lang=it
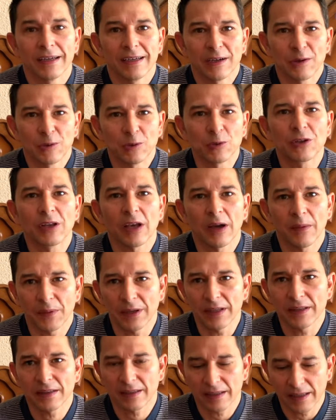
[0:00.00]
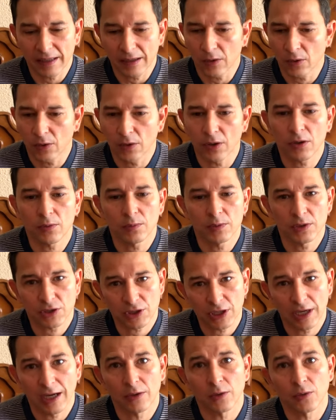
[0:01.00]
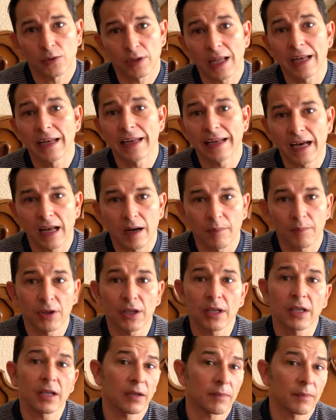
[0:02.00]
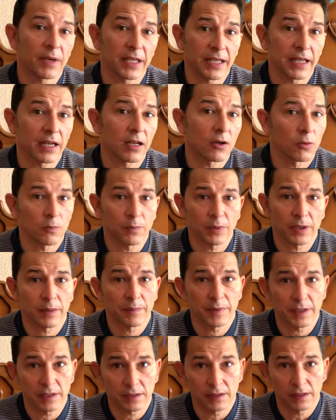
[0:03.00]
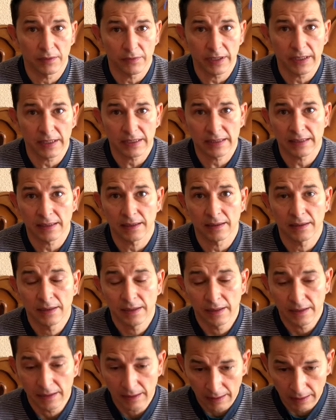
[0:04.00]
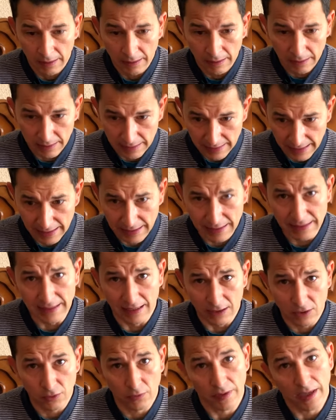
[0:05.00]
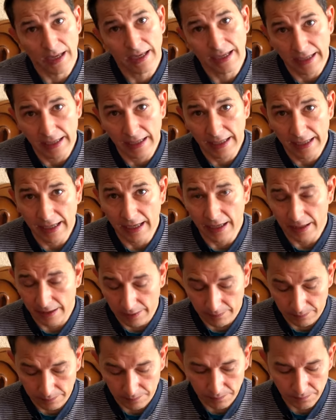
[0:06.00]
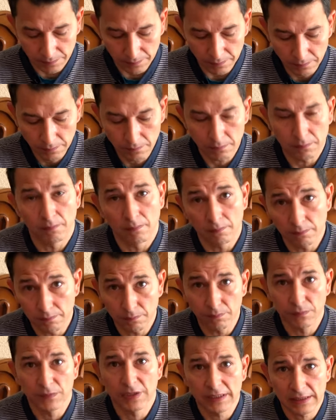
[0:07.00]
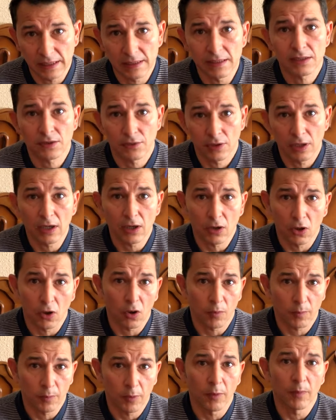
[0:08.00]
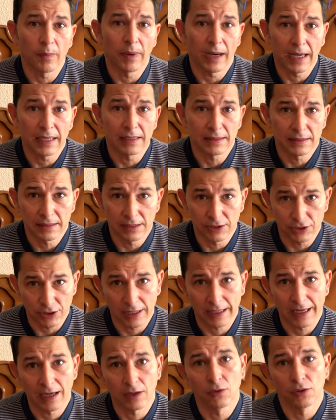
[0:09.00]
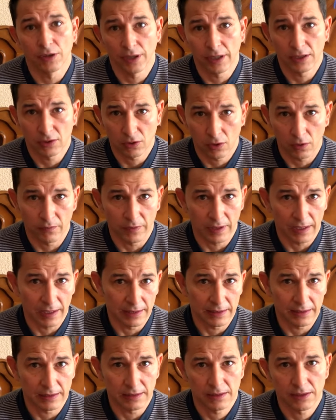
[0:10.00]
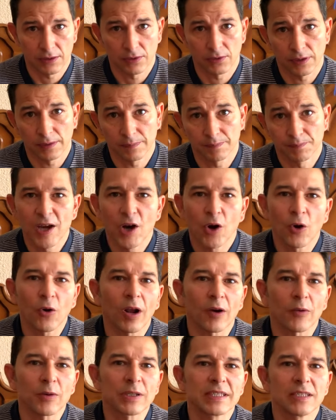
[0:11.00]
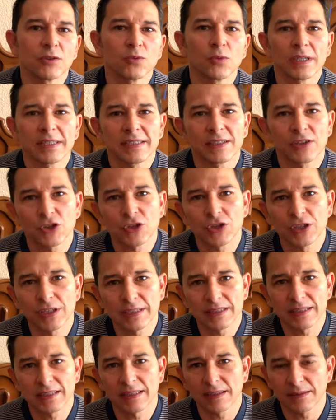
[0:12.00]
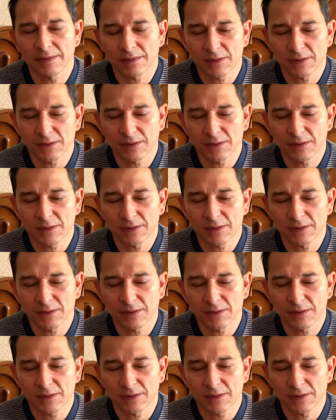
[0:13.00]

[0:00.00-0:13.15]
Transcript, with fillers: ultimamente ho incominciato ad allenarmi in maniera completamente diversa senza sovraccaricare di tensione il corpo, ma anzi cercando di risolvere le tensioni. Ora, questi due esercizi